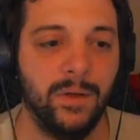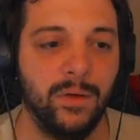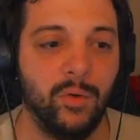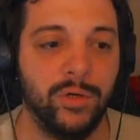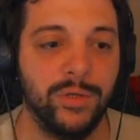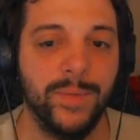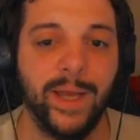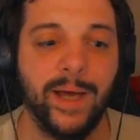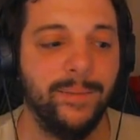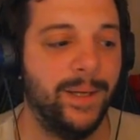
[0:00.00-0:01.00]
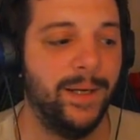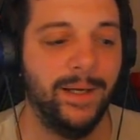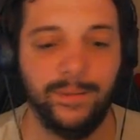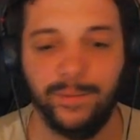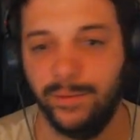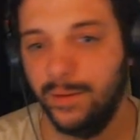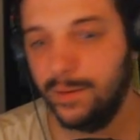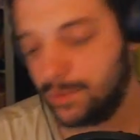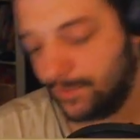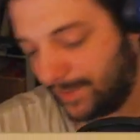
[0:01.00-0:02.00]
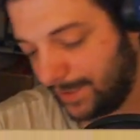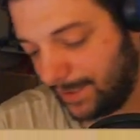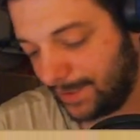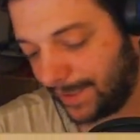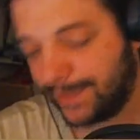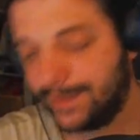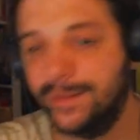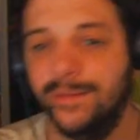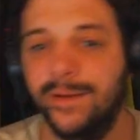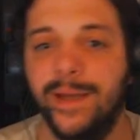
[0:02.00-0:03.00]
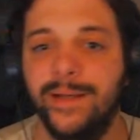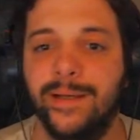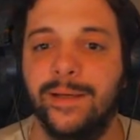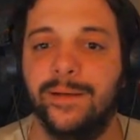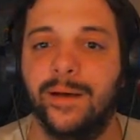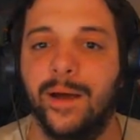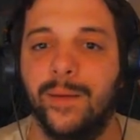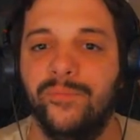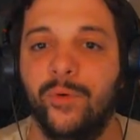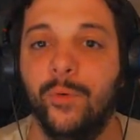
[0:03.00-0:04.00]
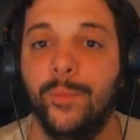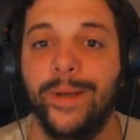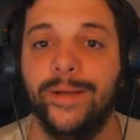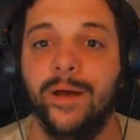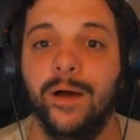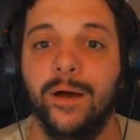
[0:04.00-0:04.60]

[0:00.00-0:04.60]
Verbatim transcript: Gucke ich mir gerne mal an. So, wir gehen hier direkt in den Endgegnerkampf. Oh, Moment.